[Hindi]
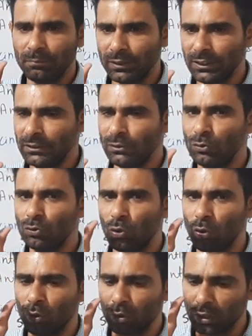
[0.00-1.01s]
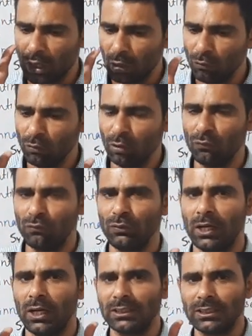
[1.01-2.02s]
मीन्स जो राव
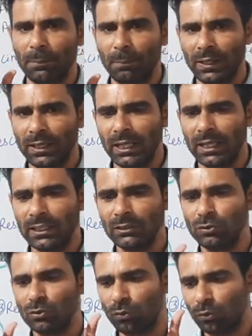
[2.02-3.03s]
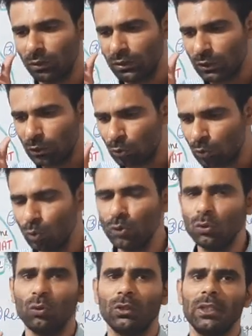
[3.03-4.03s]
वोल्फिया सरपेंटाइन की जो
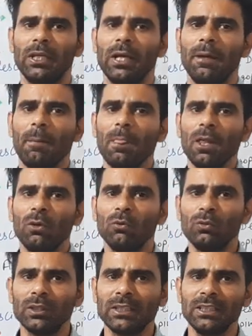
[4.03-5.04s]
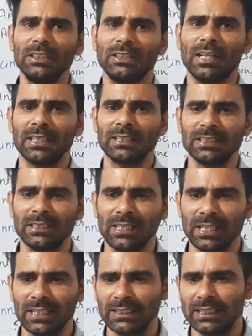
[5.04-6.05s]
रूट्स होती हैं उनकी स्ट्रक्चर
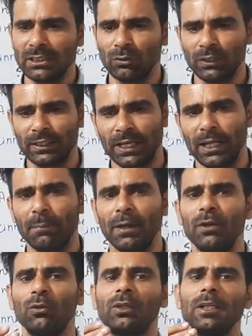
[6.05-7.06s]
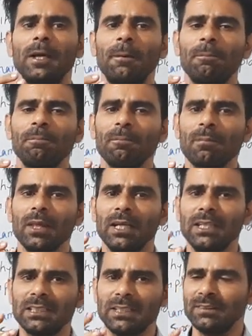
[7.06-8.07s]
स्नेक की जैसे होती है टेढ़ी मेढ़ी होती है
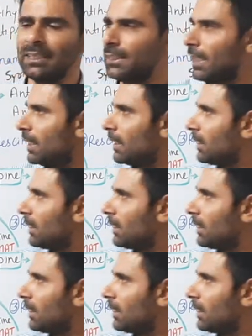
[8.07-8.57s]
इसकी वजह से